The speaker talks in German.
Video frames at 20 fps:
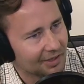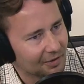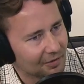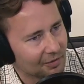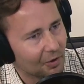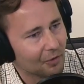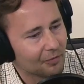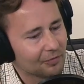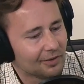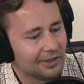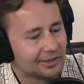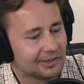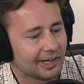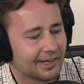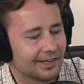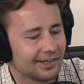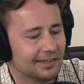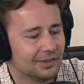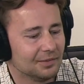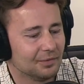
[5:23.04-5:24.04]

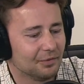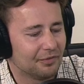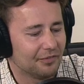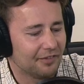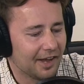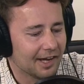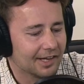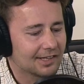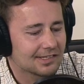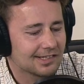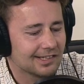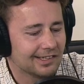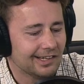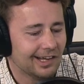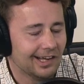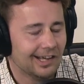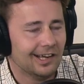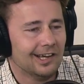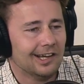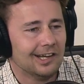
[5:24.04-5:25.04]
öffentlich-rechtlichen Fernsehen.
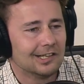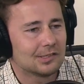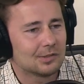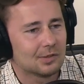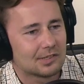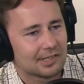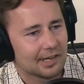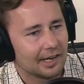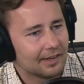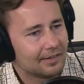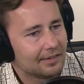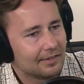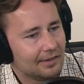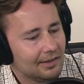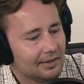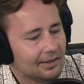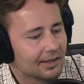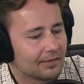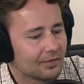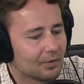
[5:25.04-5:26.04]
Zurzeit
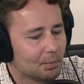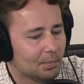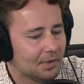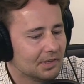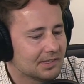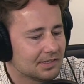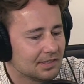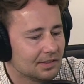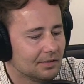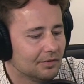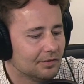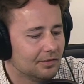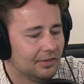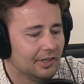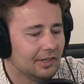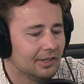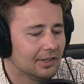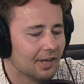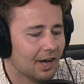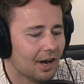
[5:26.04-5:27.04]
zieht ja so ein bisschen
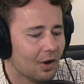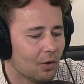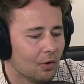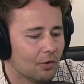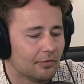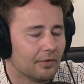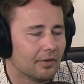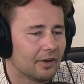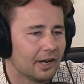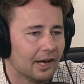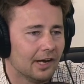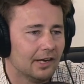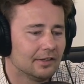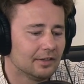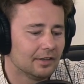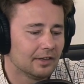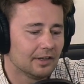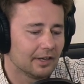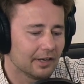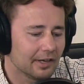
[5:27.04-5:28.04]
wie ein Hauch von
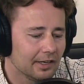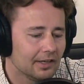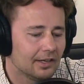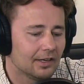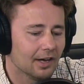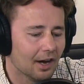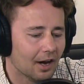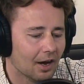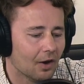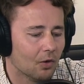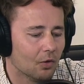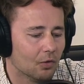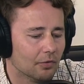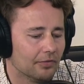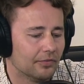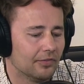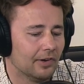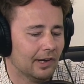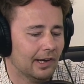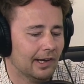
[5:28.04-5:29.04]
Kalten Krieg
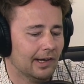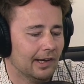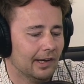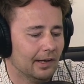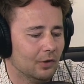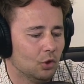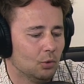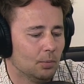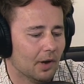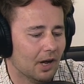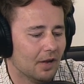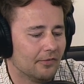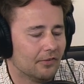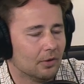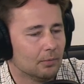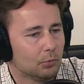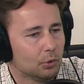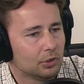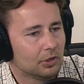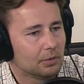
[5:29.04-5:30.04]
auf. Überall
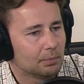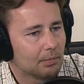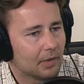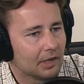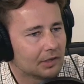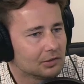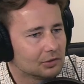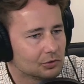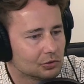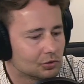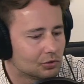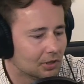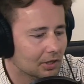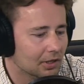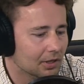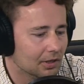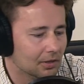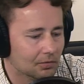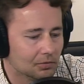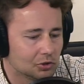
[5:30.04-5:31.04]
vermutet man
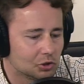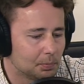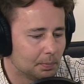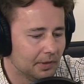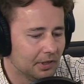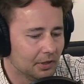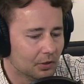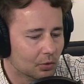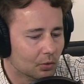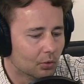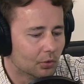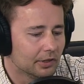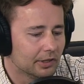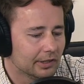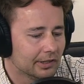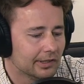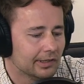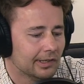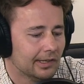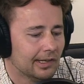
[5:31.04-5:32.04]
äh,
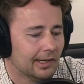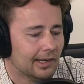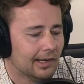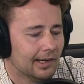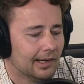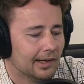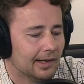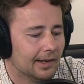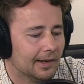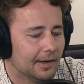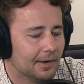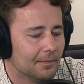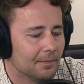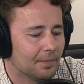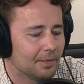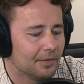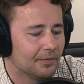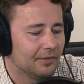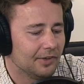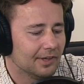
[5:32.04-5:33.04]
Spione.
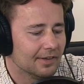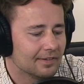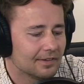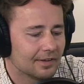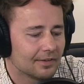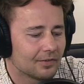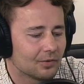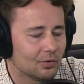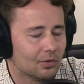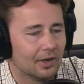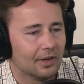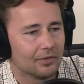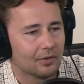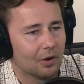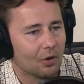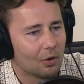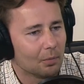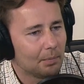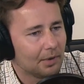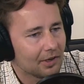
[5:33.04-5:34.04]
Ähm, wie ist das so? Also
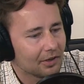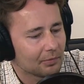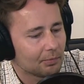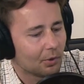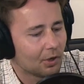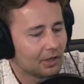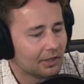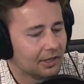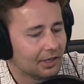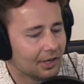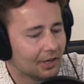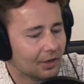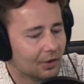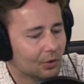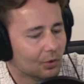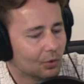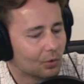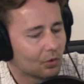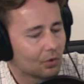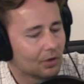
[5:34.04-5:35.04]
auch im Petersburger
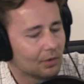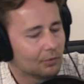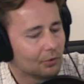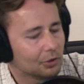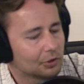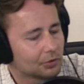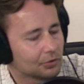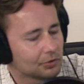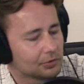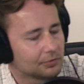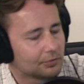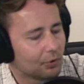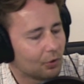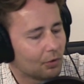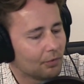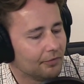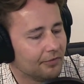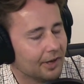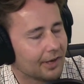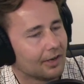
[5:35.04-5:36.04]
Dialog und im Deutsch-Russischen
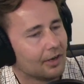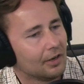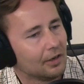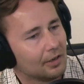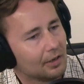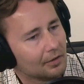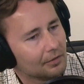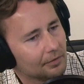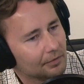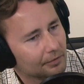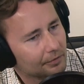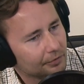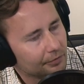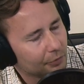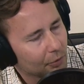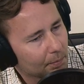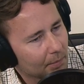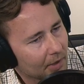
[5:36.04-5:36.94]
Forum werden, wird man